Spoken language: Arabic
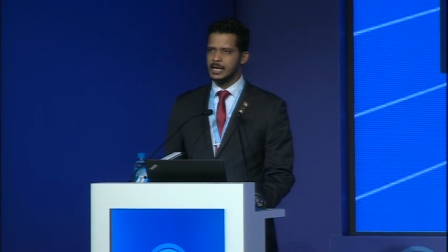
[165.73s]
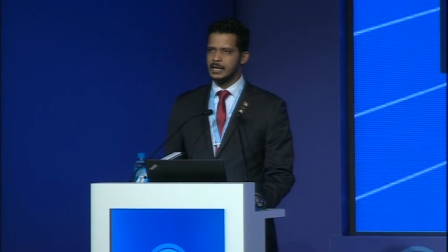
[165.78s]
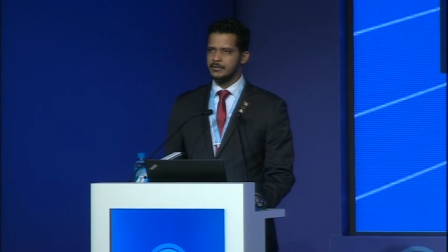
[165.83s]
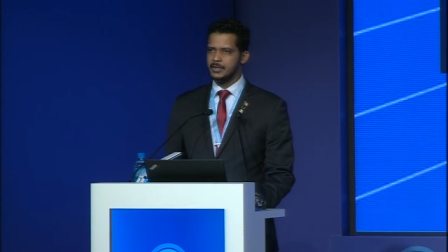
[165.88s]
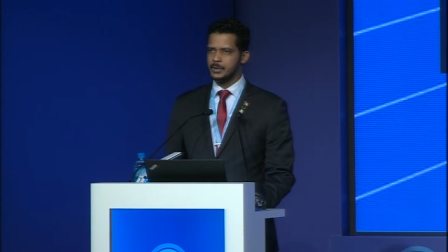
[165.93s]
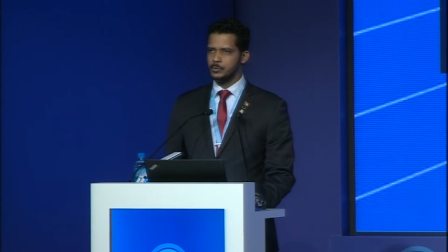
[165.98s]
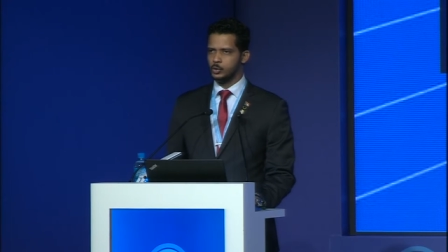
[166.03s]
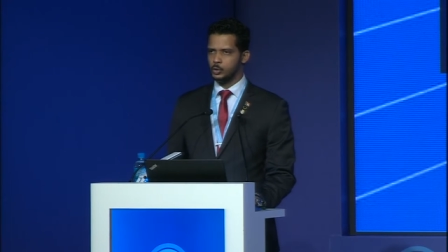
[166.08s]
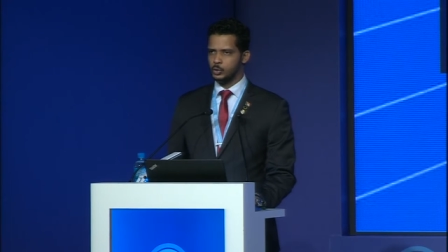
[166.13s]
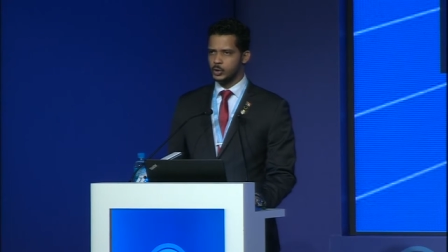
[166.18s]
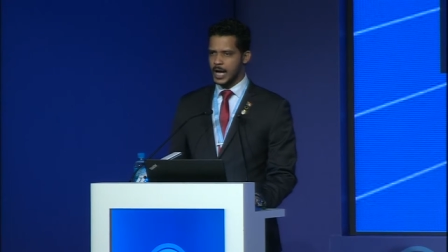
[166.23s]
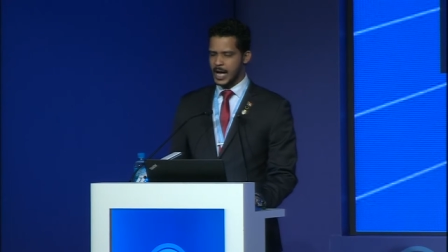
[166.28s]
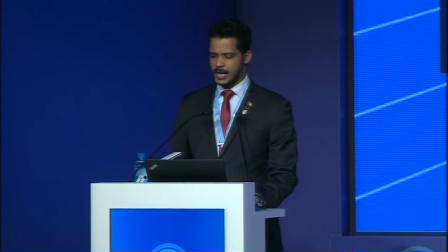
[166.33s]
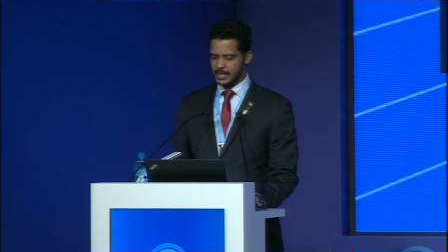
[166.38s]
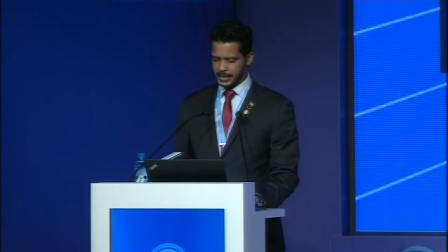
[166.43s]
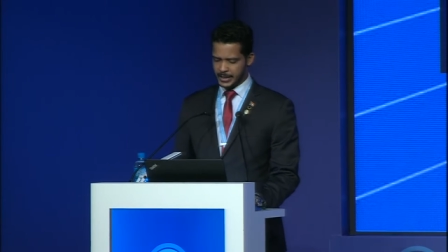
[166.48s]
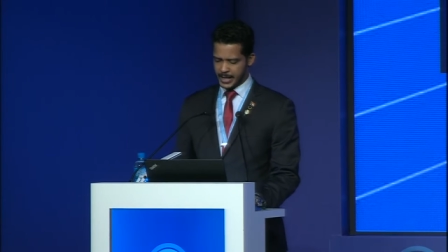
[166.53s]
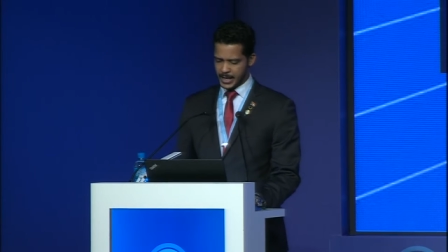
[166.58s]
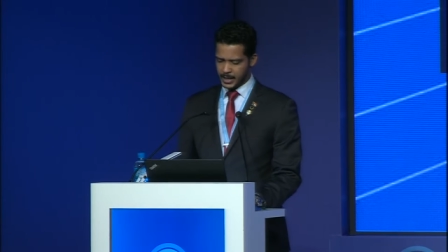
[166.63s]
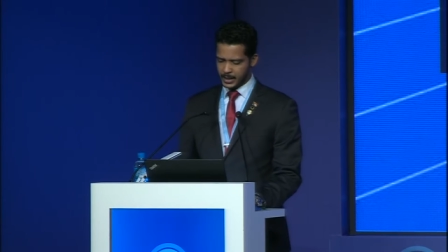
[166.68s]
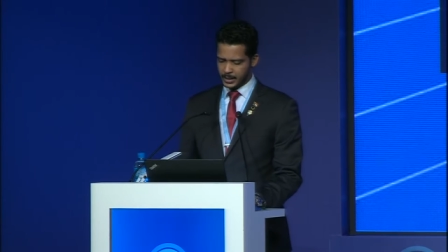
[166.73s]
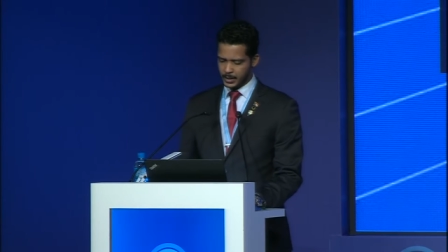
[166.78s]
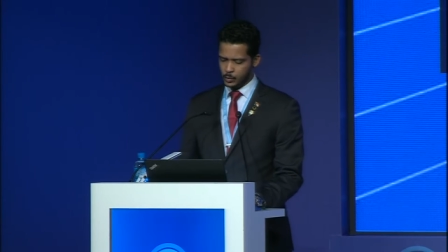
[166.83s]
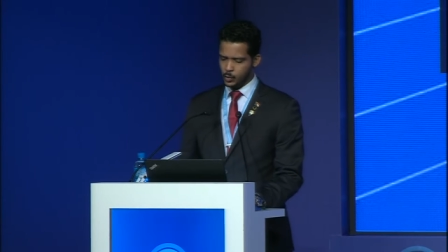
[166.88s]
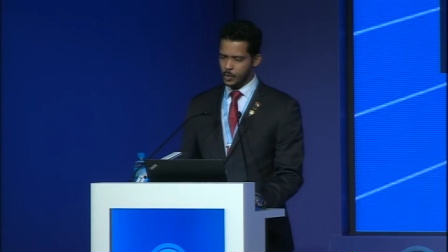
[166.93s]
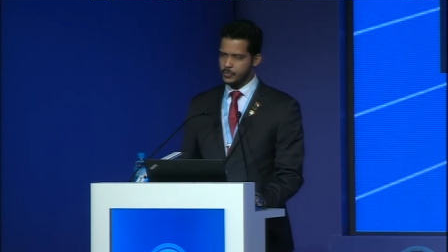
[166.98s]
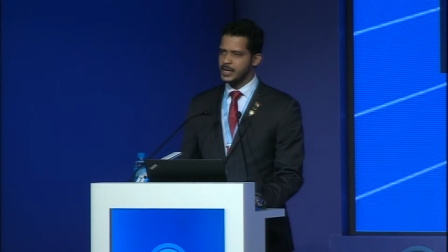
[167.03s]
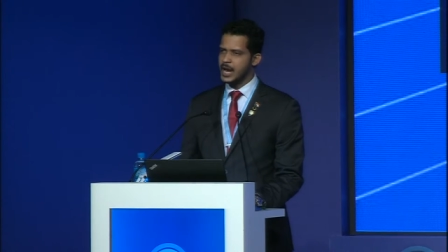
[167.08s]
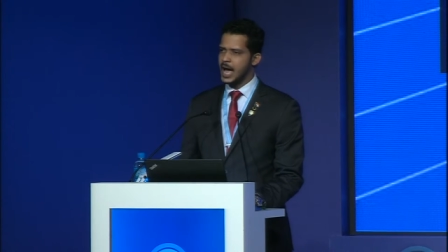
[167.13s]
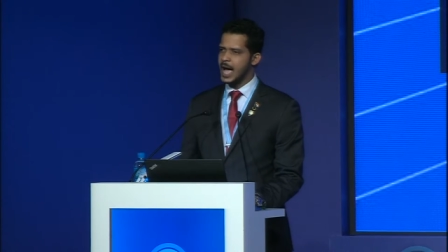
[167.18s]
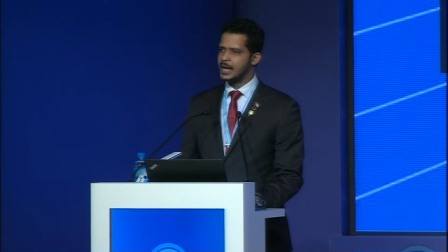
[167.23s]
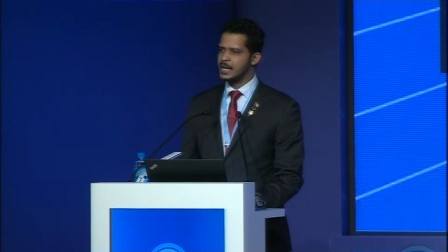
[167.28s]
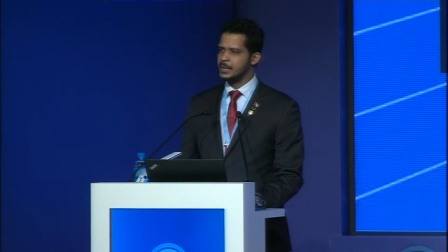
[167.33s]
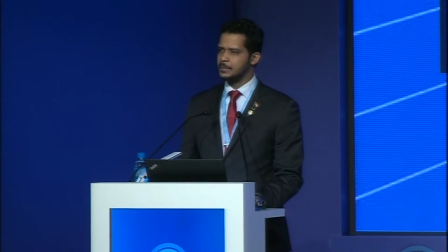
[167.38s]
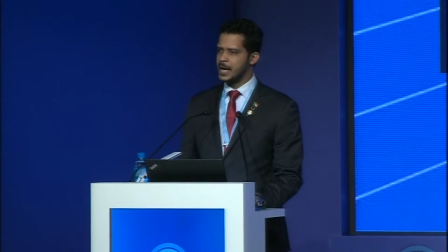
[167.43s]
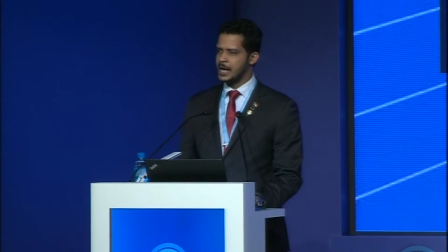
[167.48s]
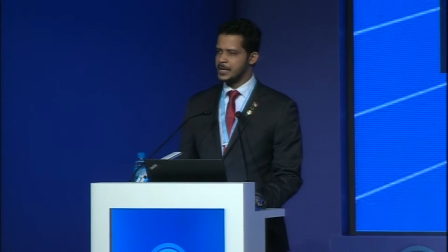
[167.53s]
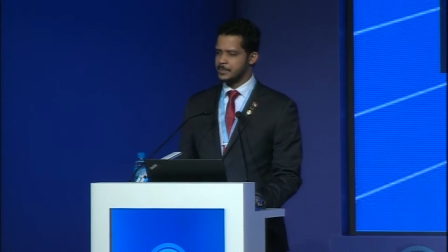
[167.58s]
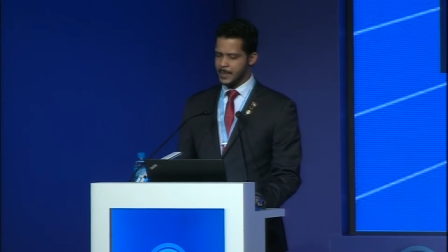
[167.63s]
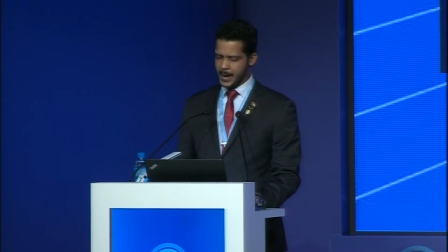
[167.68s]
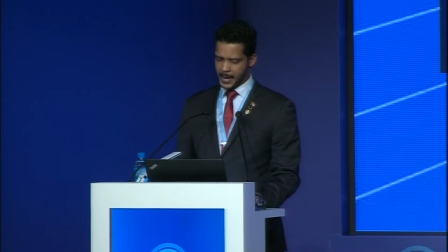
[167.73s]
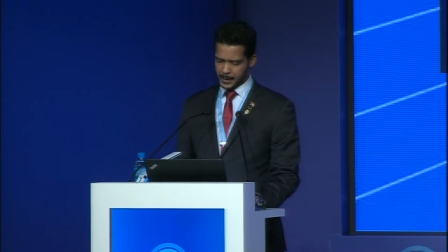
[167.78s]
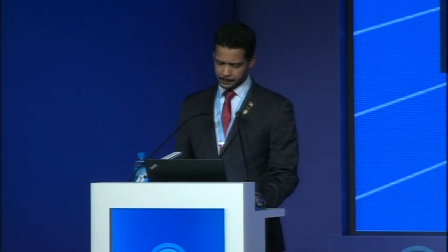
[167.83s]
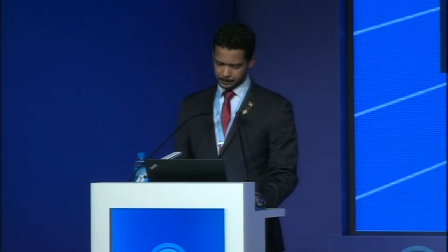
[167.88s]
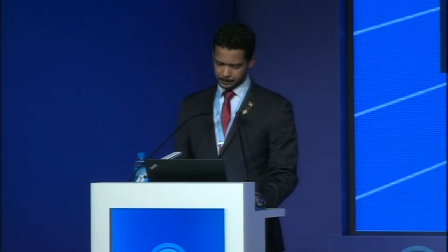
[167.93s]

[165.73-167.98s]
في بلداننا وفي العالم أجمع